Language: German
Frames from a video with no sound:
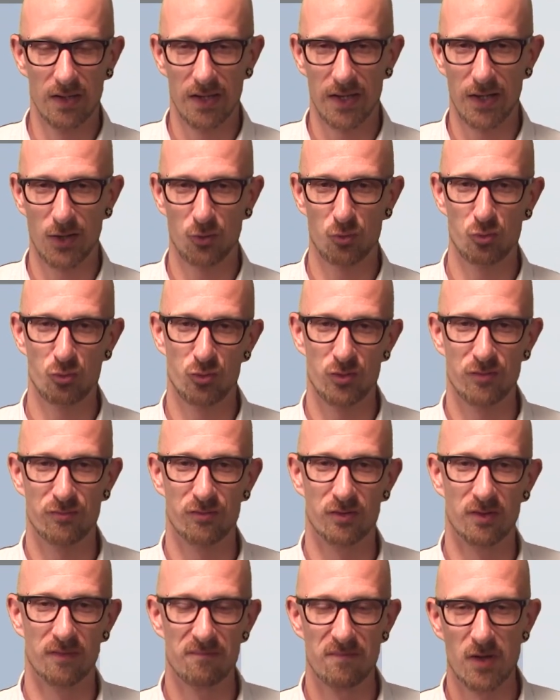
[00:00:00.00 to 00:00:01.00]

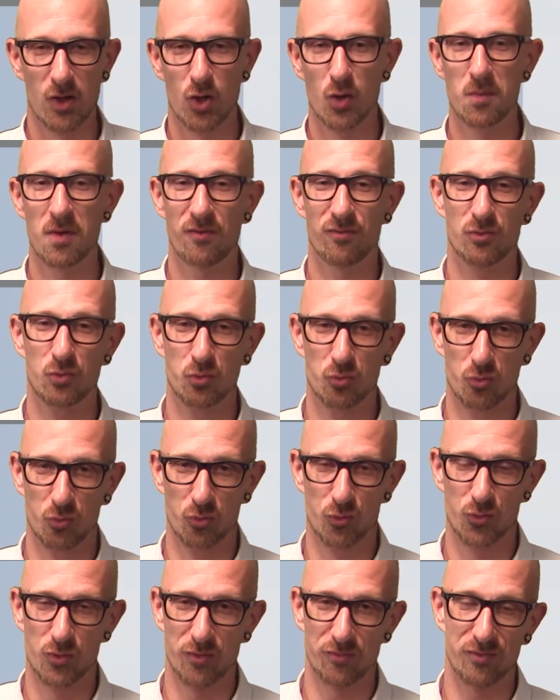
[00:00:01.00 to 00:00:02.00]
inklusive
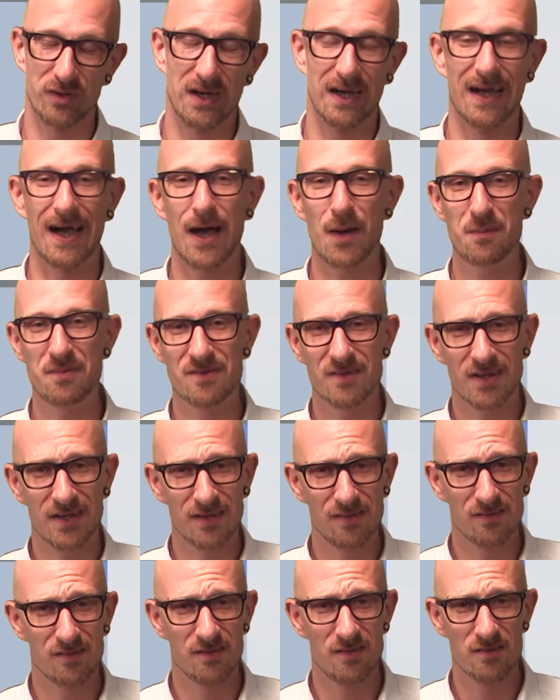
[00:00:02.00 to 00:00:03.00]
Überflutungsgefahr
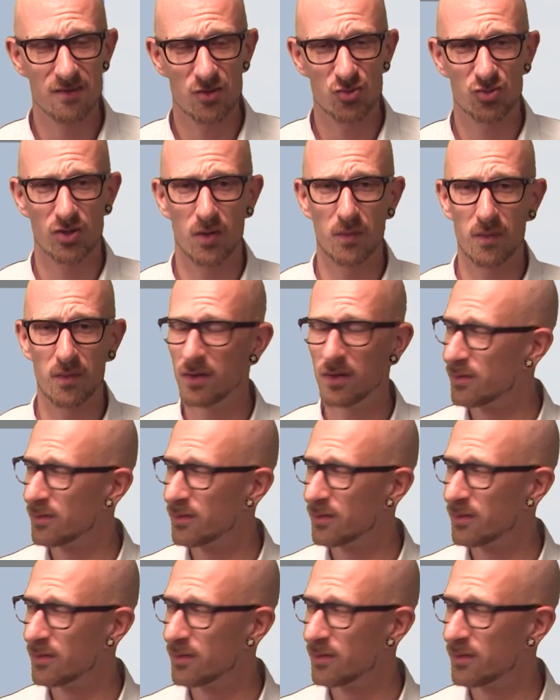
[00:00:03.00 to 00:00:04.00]
abseits dieser Schauer und
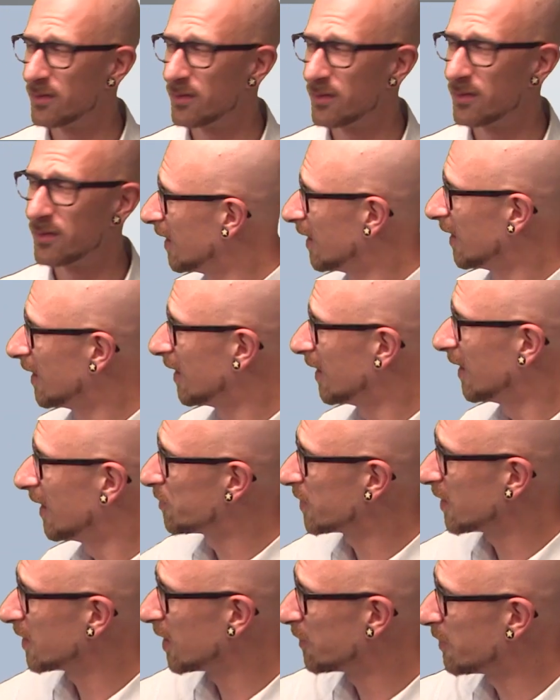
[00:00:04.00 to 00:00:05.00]
Gewitter kommt
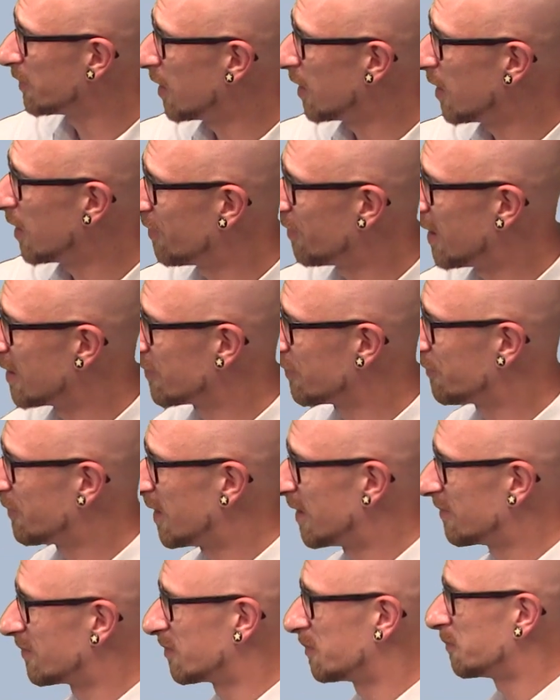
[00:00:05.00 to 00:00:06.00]
dann aber auch
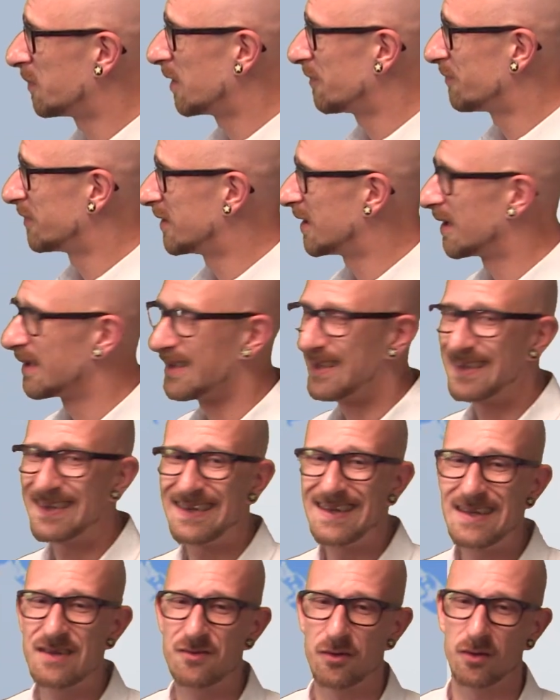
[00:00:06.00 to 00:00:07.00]
phasenweise mal wieder
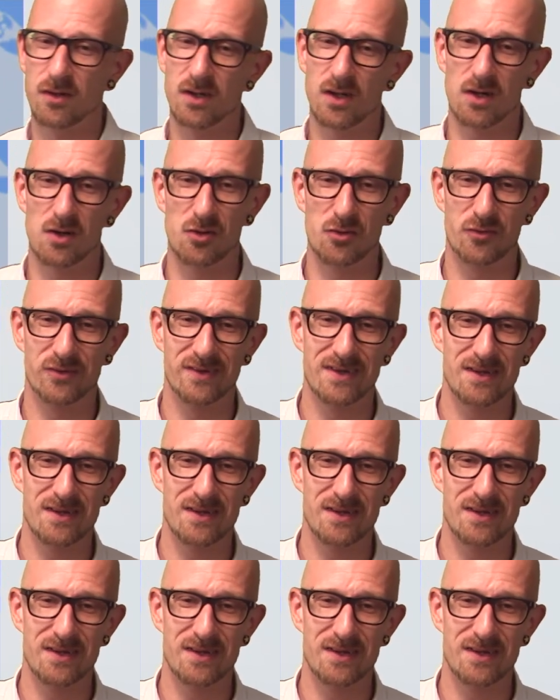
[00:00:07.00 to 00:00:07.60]
die Sonne raus.